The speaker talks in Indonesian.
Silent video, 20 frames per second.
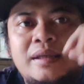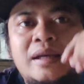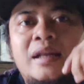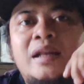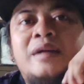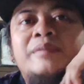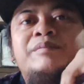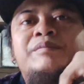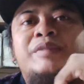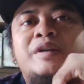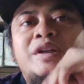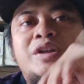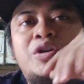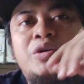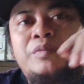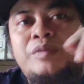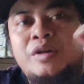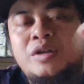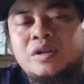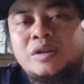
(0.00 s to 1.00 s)
ketinggalan
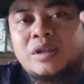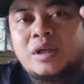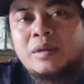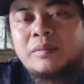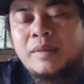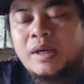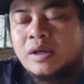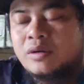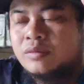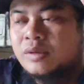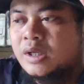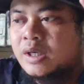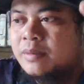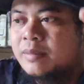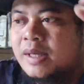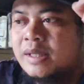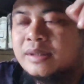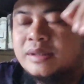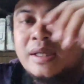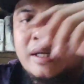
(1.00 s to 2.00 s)
video-video terbaru dari
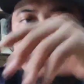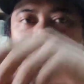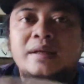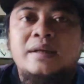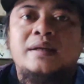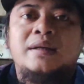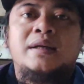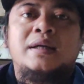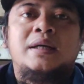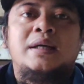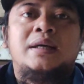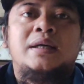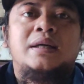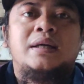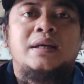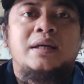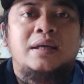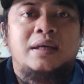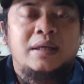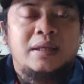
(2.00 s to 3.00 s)
Bang Jai
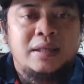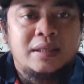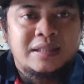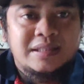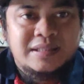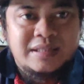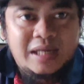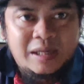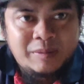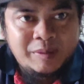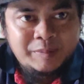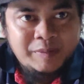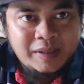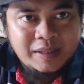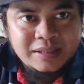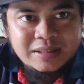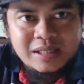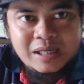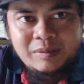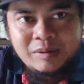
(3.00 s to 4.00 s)
Selamat
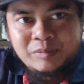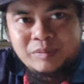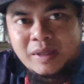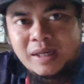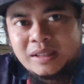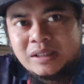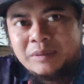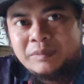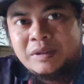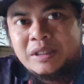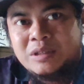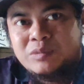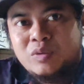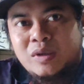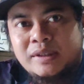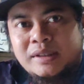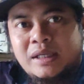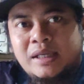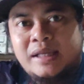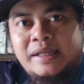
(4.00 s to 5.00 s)
pagi, selamat beraktivitas
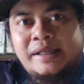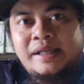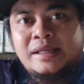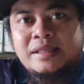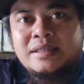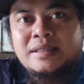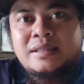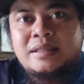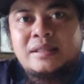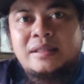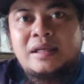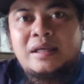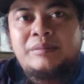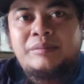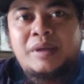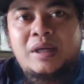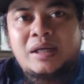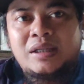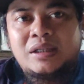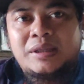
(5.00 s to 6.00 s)
buat kalian yang
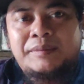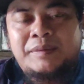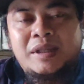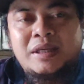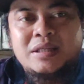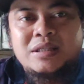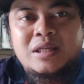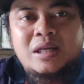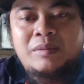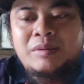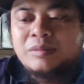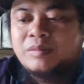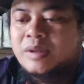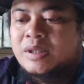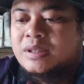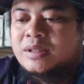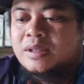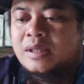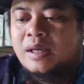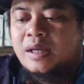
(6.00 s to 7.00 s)
sedang beraktivitas, selamat
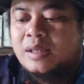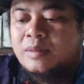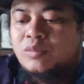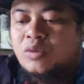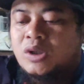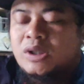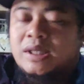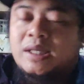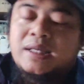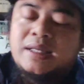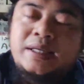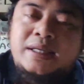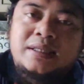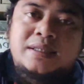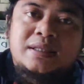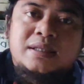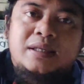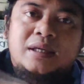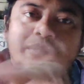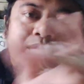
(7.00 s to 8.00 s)
beristirahat buat kalian
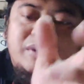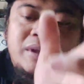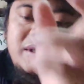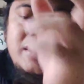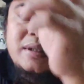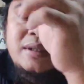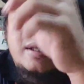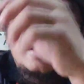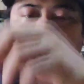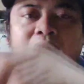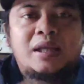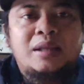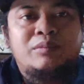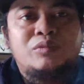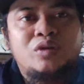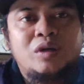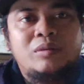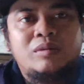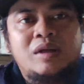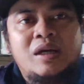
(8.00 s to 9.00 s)
yang sedang beristirahat.
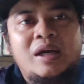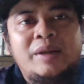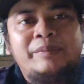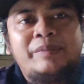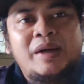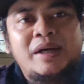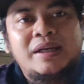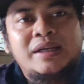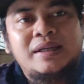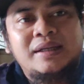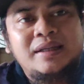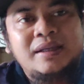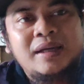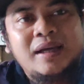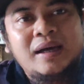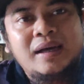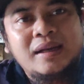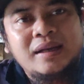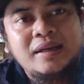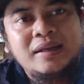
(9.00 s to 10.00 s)
Mudah-mudahan pagi
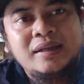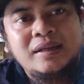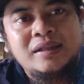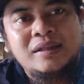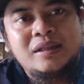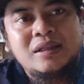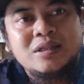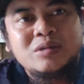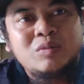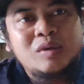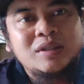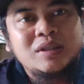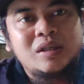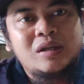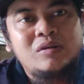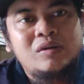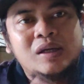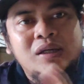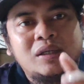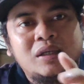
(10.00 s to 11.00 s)
ini, hari ini kita semua
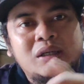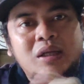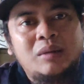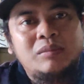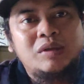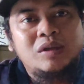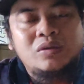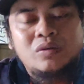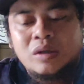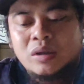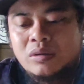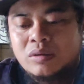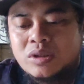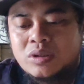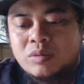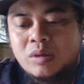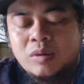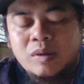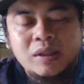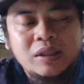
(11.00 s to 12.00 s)
selalu ada dalam lindungan
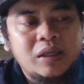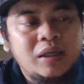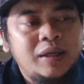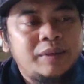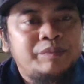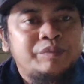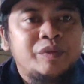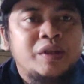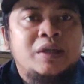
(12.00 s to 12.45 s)
Allah Subhanahu wa taala